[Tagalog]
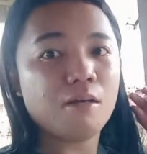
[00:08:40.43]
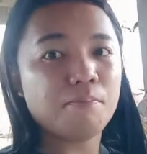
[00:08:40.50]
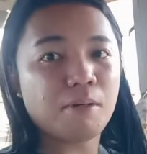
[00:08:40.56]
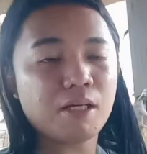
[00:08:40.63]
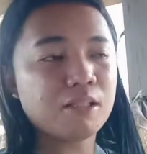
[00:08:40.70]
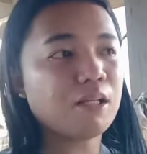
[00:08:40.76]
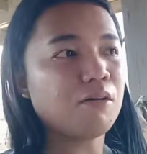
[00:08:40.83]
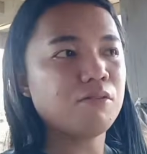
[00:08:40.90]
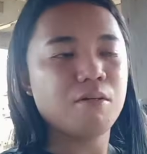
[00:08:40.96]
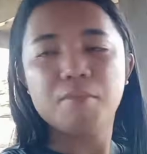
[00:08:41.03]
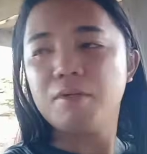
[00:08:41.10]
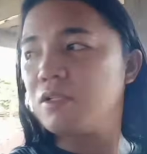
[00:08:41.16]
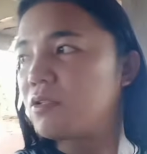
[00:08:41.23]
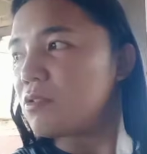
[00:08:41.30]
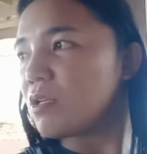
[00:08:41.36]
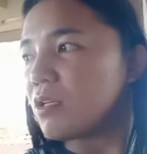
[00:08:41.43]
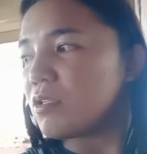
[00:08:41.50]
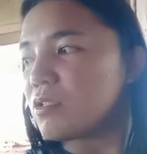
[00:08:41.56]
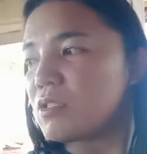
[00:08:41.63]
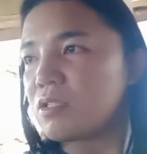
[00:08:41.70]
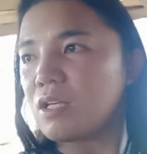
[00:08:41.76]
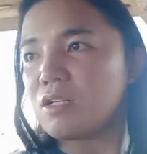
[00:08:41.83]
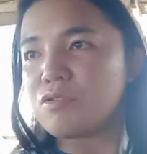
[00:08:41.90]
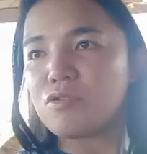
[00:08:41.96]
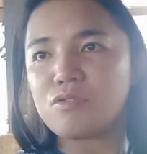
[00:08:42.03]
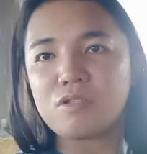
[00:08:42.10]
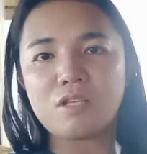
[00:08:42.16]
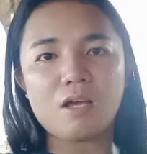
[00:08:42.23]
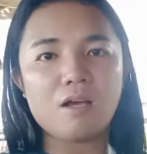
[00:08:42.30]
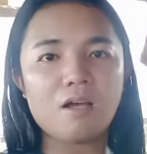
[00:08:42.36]
pakita ko naman din sa, sa inyo dun
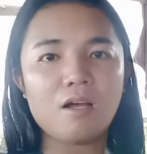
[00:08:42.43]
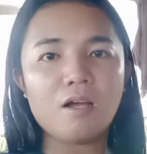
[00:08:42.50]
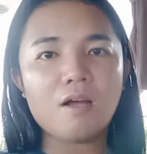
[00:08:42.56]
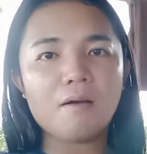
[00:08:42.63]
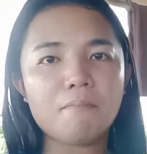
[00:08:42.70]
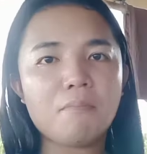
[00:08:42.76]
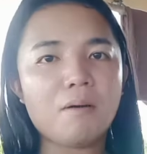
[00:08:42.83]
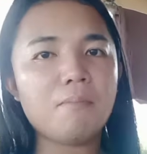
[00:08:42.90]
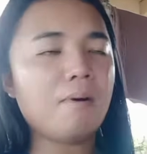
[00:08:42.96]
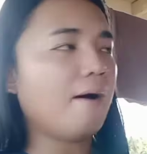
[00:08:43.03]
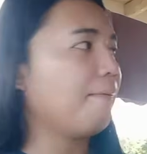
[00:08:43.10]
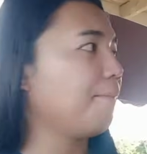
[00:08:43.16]
sa baba.